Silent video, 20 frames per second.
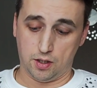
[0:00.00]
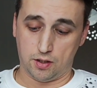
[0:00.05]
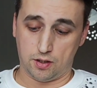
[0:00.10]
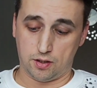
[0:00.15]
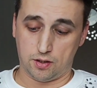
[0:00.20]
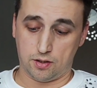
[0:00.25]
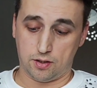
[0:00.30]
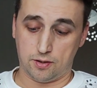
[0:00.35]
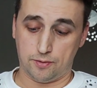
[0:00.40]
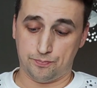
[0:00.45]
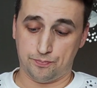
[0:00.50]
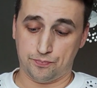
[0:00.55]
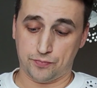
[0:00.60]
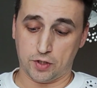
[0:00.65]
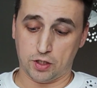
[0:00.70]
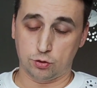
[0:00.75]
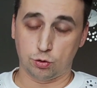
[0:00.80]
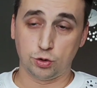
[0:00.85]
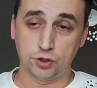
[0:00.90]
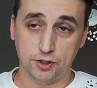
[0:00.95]
А,
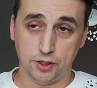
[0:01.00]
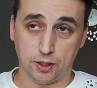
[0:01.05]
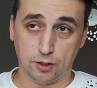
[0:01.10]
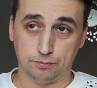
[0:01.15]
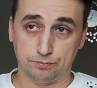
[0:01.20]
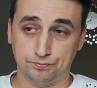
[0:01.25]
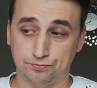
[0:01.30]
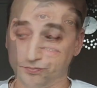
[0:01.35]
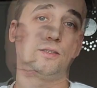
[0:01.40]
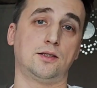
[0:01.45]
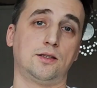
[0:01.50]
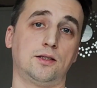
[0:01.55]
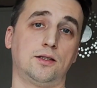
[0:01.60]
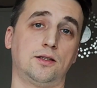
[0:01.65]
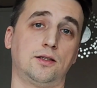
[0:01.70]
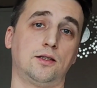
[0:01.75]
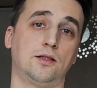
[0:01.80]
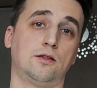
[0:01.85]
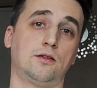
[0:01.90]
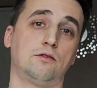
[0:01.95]
друзья,
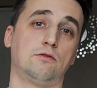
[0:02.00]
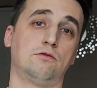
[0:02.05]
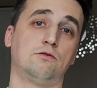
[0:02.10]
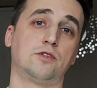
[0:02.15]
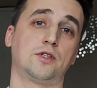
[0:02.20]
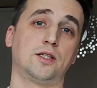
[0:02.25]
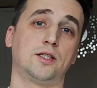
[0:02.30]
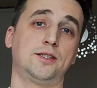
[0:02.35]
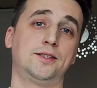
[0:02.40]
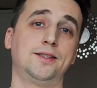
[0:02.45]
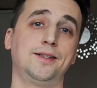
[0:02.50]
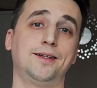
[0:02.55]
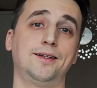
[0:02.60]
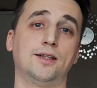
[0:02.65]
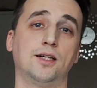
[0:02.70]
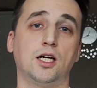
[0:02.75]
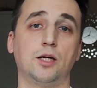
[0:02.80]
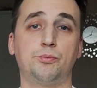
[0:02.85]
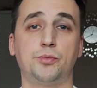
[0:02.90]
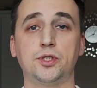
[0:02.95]
а, в
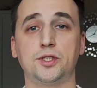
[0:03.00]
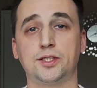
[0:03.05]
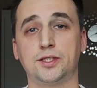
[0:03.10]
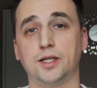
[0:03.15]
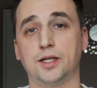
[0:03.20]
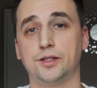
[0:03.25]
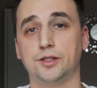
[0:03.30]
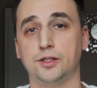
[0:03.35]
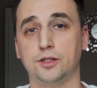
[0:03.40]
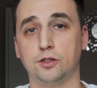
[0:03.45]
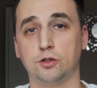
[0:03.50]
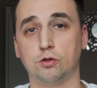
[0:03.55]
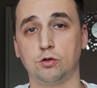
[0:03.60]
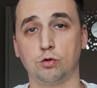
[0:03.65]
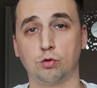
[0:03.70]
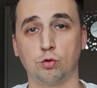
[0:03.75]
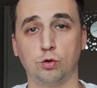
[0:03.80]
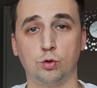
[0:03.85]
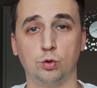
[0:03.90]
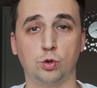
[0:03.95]
разделе описания
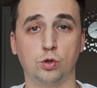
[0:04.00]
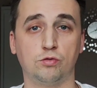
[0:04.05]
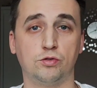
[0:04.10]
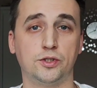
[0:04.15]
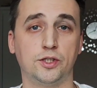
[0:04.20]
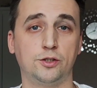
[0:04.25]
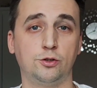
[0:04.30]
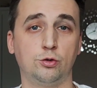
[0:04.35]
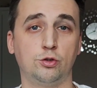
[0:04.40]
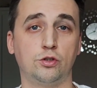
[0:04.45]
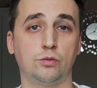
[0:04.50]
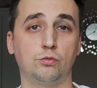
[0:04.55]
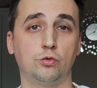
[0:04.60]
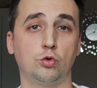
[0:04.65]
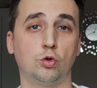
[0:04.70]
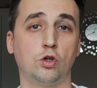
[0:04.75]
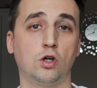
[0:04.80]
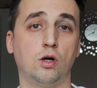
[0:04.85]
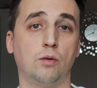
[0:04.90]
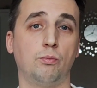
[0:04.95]
к ролику вы найдете
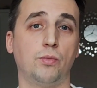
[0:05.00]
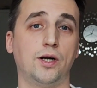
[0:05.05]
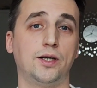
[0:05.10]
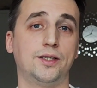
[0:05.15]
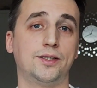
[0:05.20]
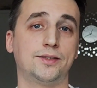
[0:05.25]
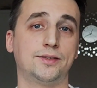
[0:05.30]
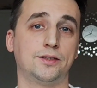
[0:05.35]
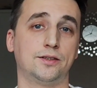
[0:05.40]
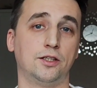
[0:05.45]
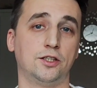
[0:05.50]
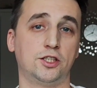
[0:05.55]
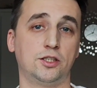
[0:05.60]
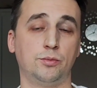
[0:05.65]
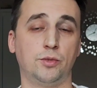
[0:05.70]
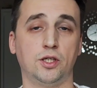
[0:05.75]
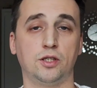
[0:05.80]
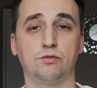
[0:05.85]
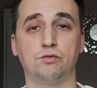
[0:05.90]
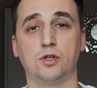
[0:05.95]
много полезной для
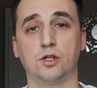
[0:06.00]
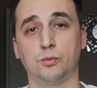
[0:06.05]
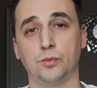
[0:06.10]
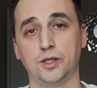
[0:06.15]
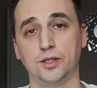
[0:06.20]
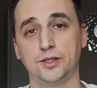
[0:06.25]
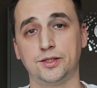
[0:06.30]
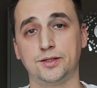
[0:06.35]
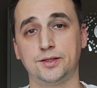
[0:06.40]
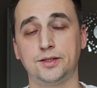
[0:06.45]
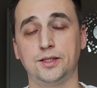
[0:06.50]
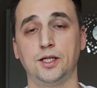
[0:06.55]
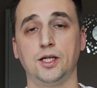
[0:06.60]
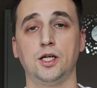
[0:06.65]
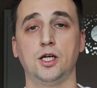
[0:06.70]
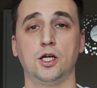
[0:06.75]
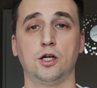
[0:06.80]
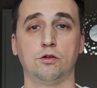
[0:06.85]
себя информации,